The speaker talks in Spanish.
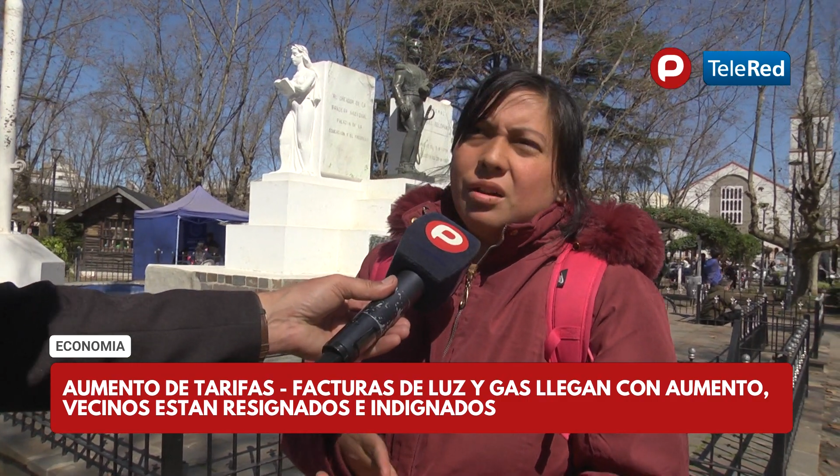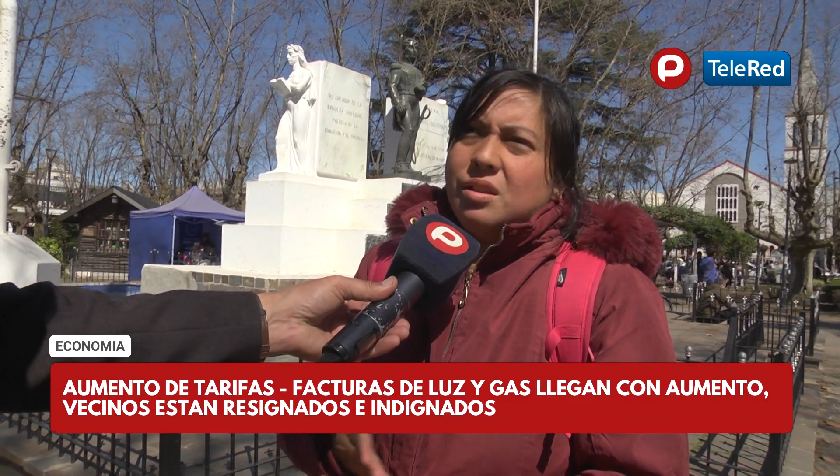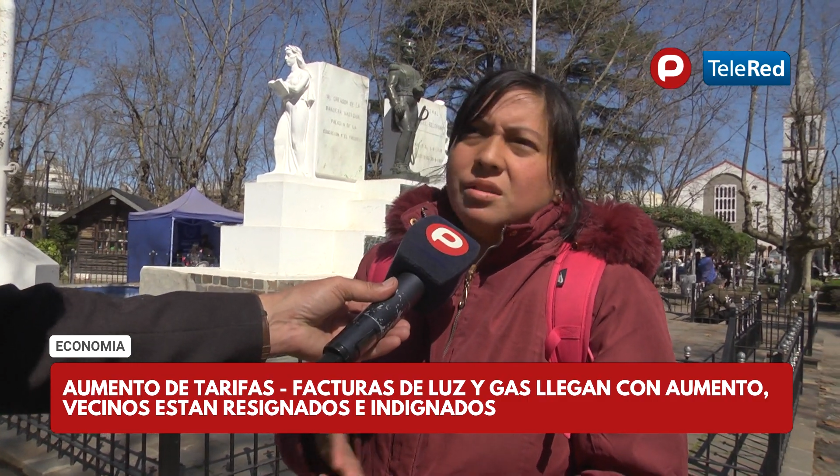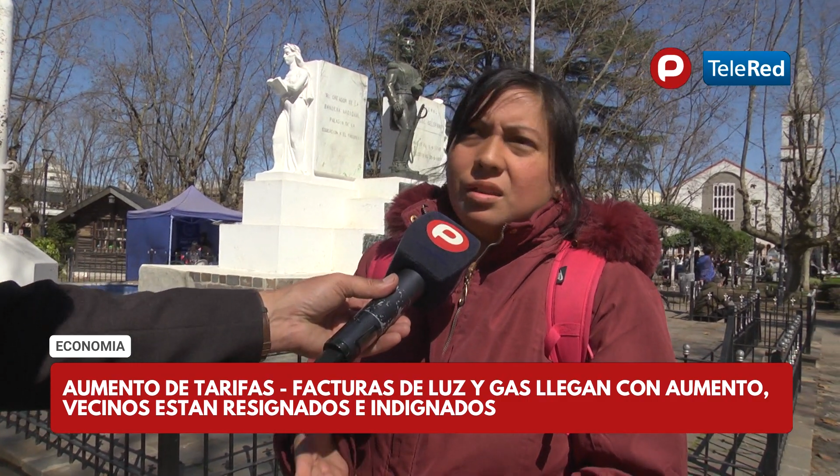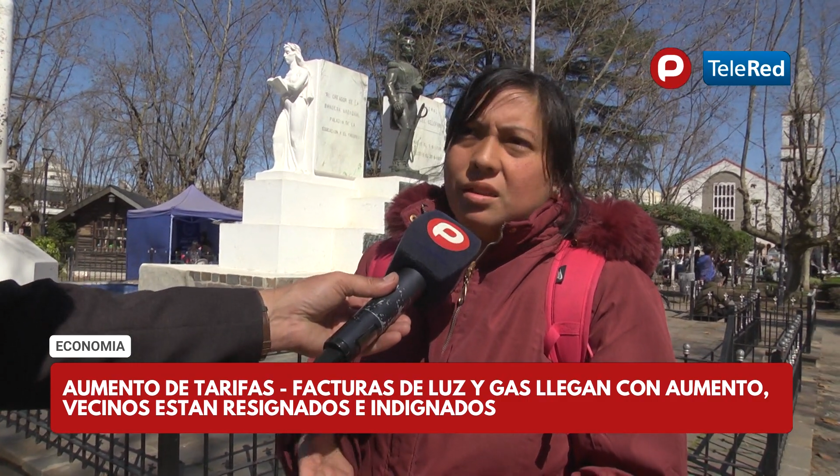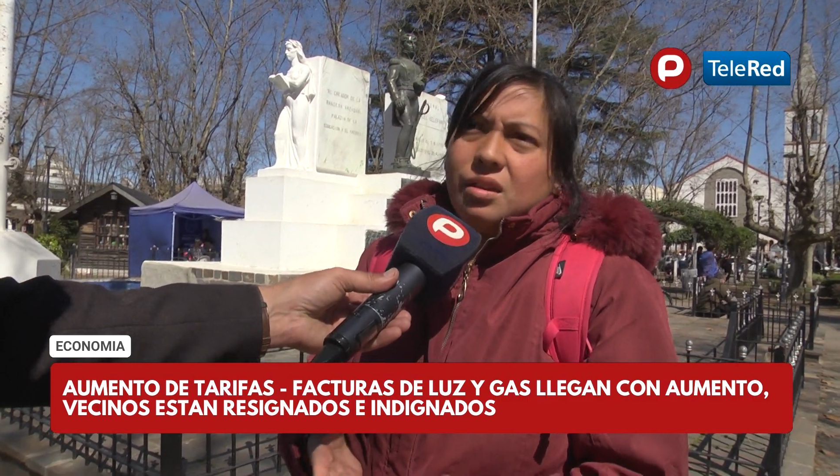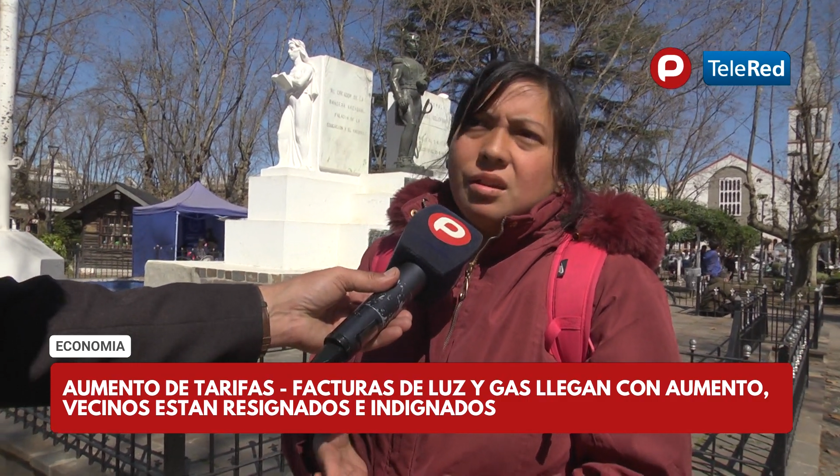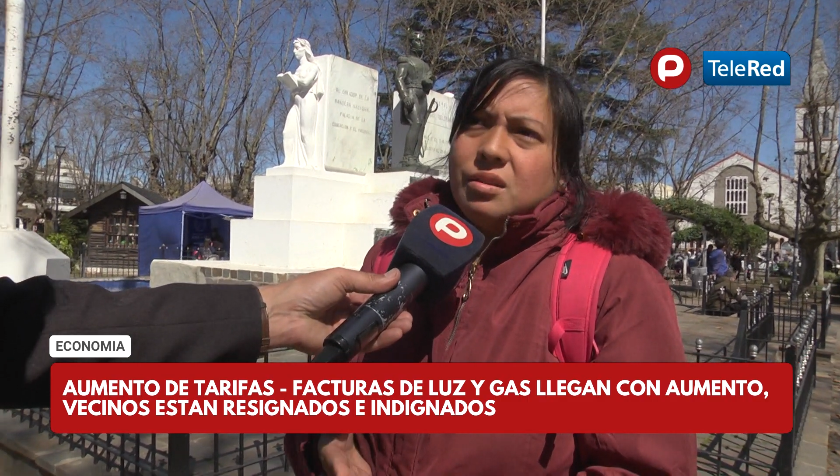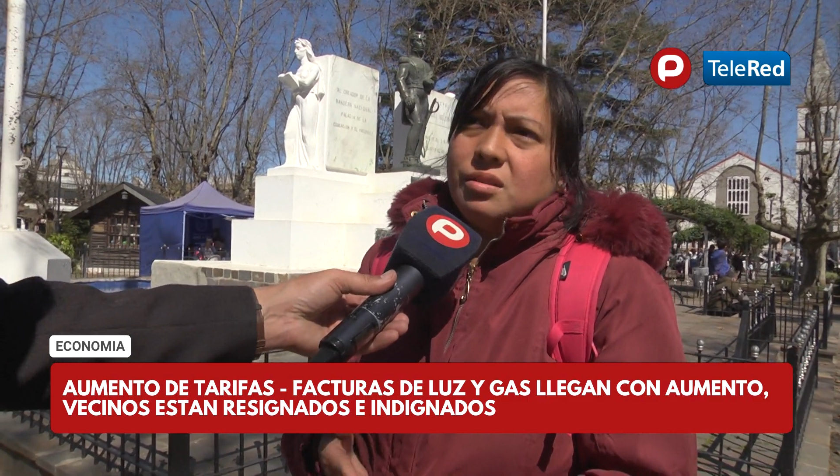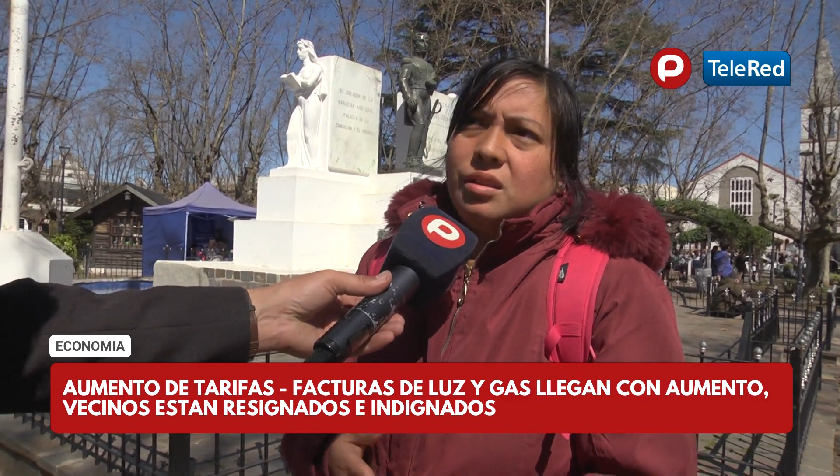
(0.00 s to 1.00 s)
15
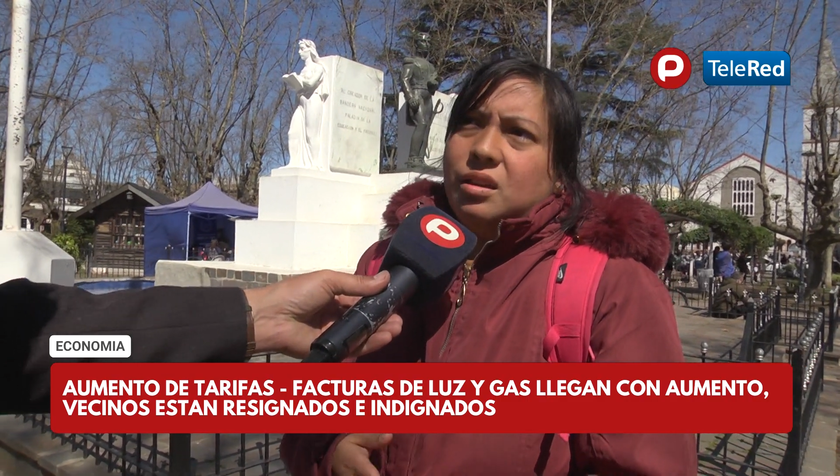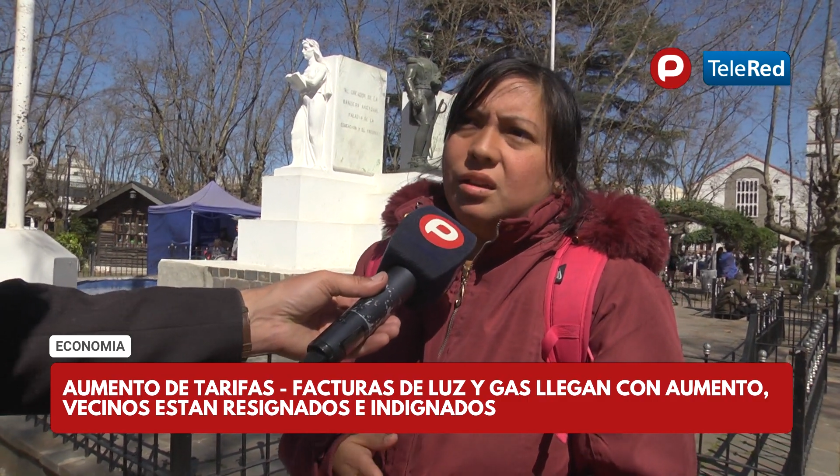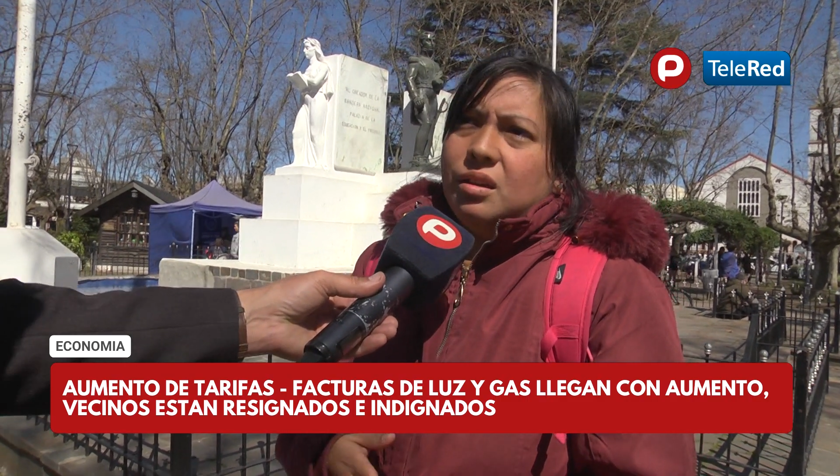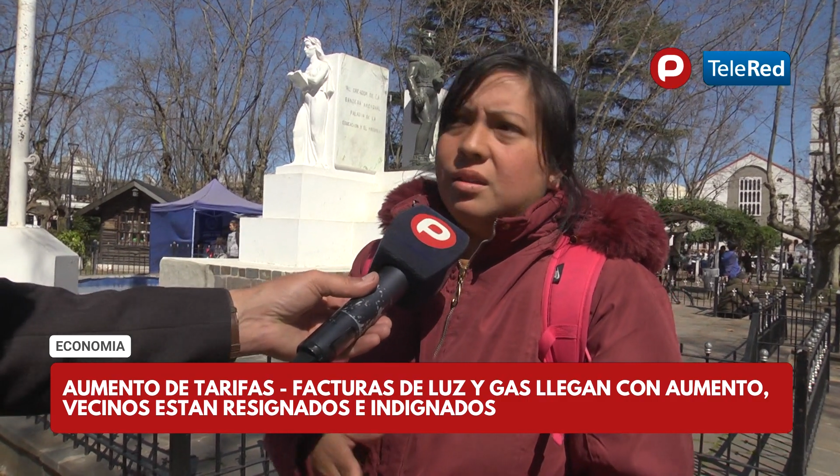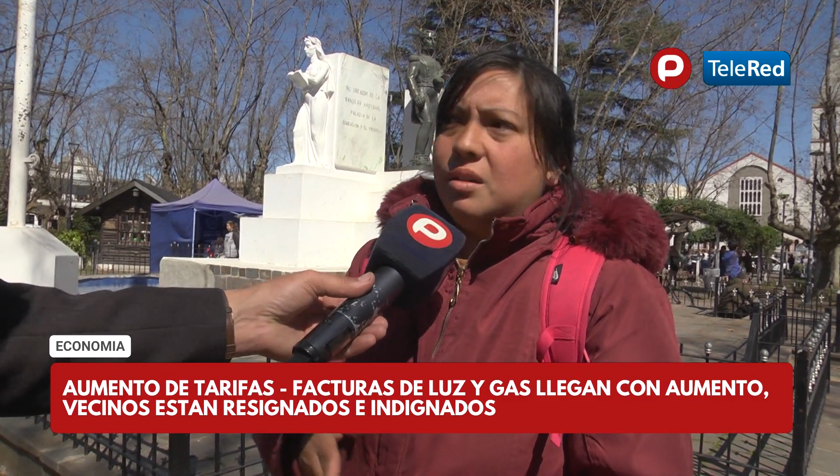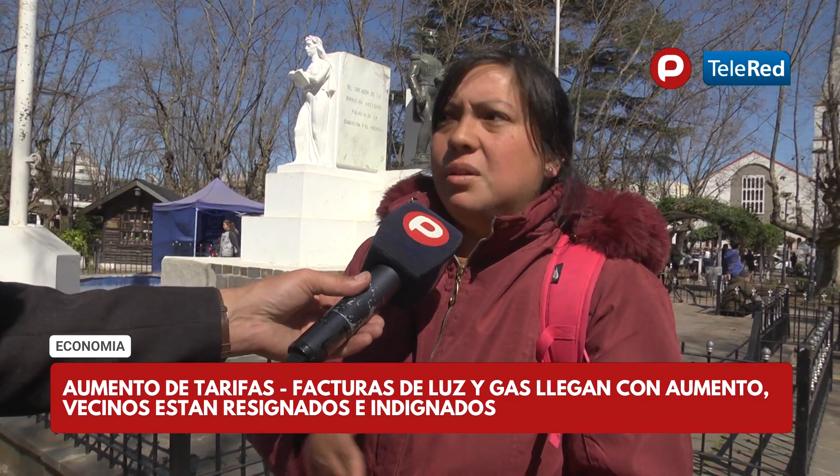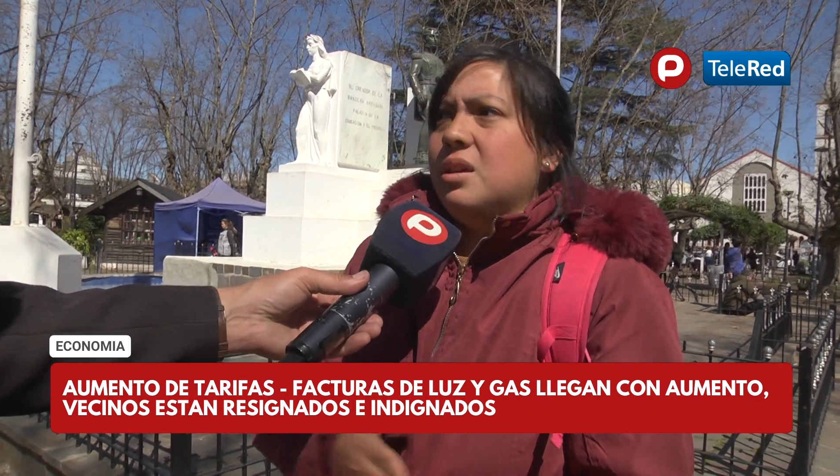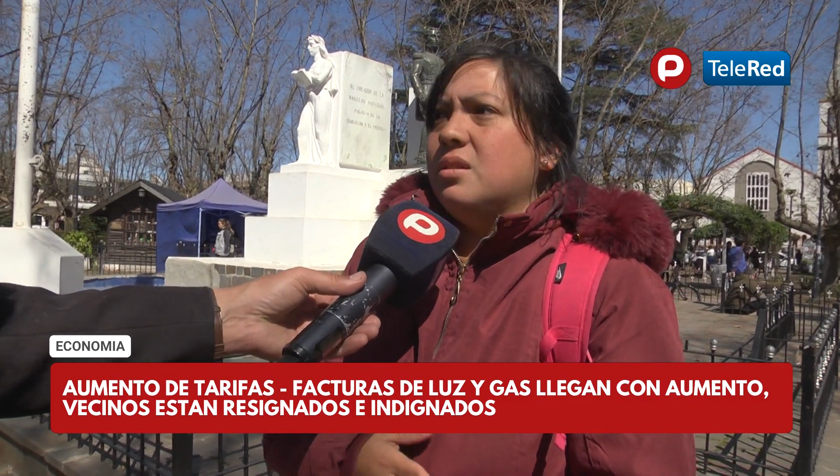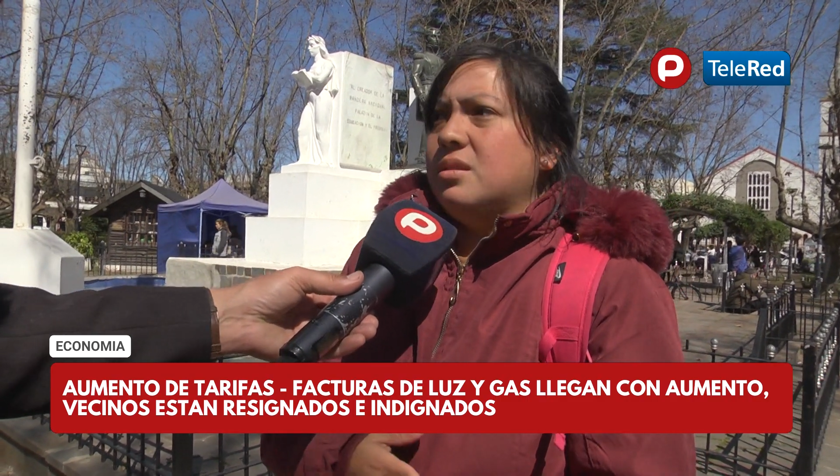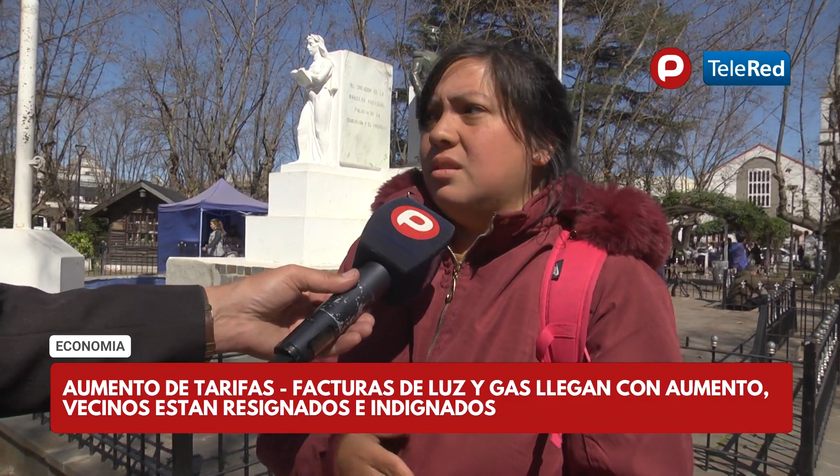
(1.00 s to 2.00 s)
días y esta
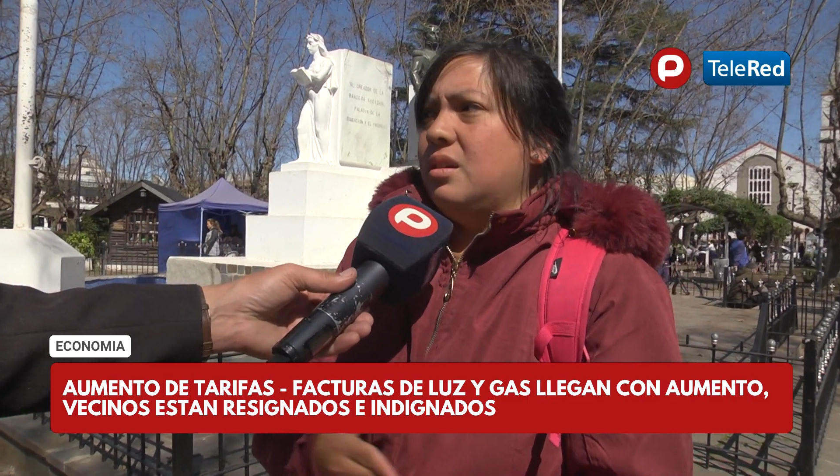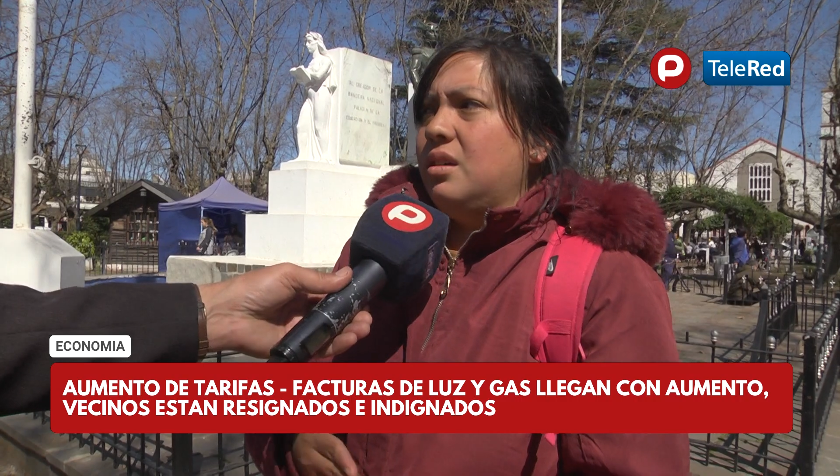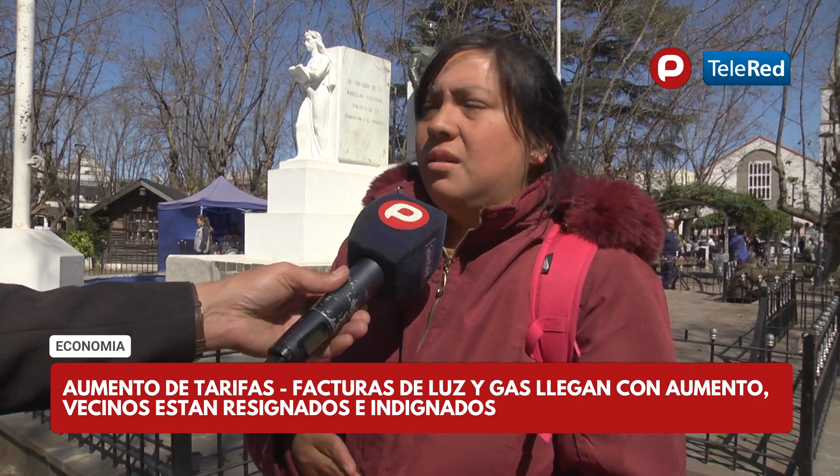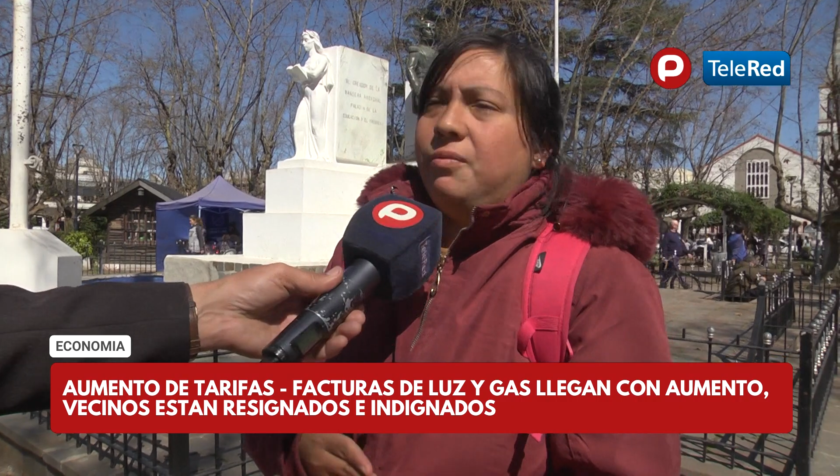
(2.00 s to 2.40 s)
vez eh,